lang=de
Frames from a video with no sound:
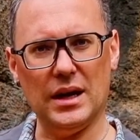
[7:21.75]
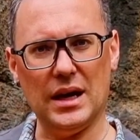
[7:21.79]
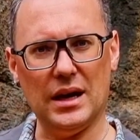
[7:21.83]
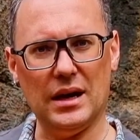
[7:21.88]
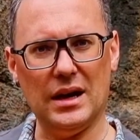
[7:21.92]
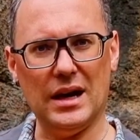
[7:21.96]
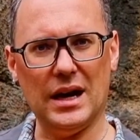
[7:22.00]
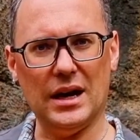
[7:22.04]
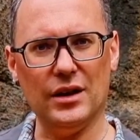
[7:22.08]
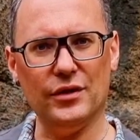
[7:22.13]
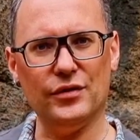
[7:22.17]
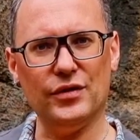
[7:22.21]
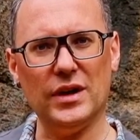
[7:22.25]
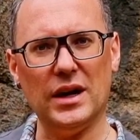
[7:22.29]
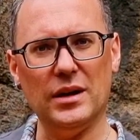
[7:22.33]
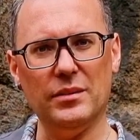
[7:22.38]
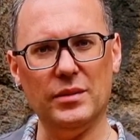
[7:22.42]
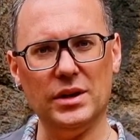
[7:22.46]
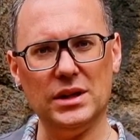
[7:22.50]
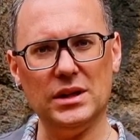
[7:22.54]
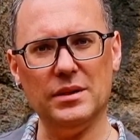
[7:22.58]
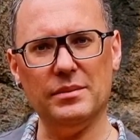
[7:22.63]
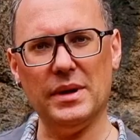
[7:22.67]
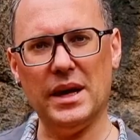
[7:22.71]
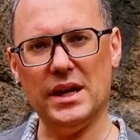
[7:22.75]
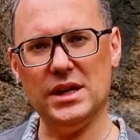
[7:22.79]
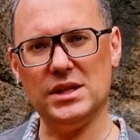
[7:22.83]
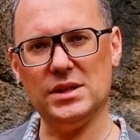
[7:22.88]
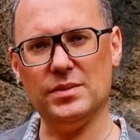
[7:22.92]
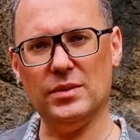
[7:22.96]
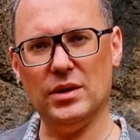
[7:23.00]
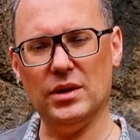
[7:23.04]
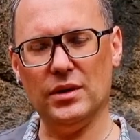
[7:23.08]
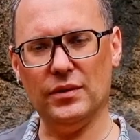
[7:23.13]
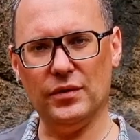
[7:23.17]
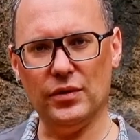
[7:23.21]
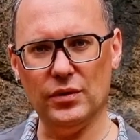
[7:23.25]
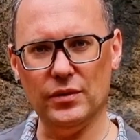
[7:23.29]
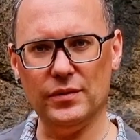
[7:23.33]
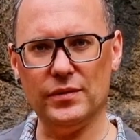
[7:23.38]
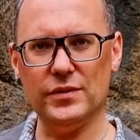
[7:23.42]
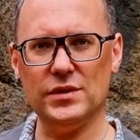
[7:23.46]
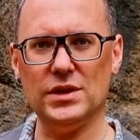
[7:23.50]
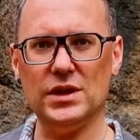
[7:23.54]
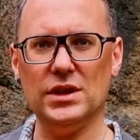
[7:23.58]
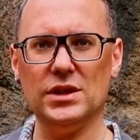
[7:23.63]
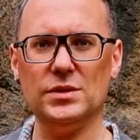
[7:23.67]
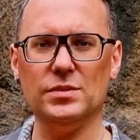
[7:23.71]
ja, angefangen mit einem Ace
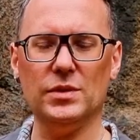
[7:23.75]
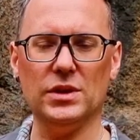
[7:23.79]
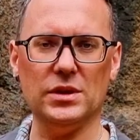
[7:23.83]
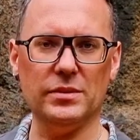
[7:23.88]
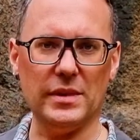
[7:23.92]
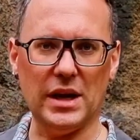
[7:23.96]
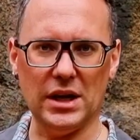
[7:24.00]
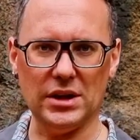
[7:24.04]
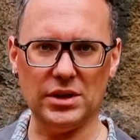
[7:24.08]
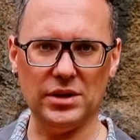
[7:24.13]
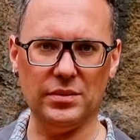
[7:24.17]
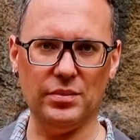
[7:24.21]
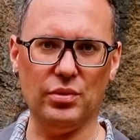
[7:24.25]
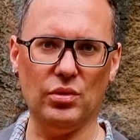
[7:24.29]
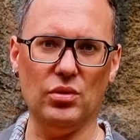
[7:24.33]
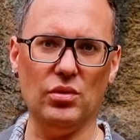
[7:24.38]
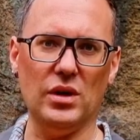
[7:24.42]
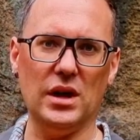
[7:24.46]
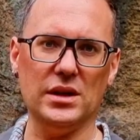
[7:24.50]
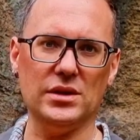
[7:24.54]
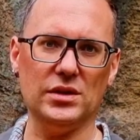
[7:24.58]
250, mit einem AT Pro,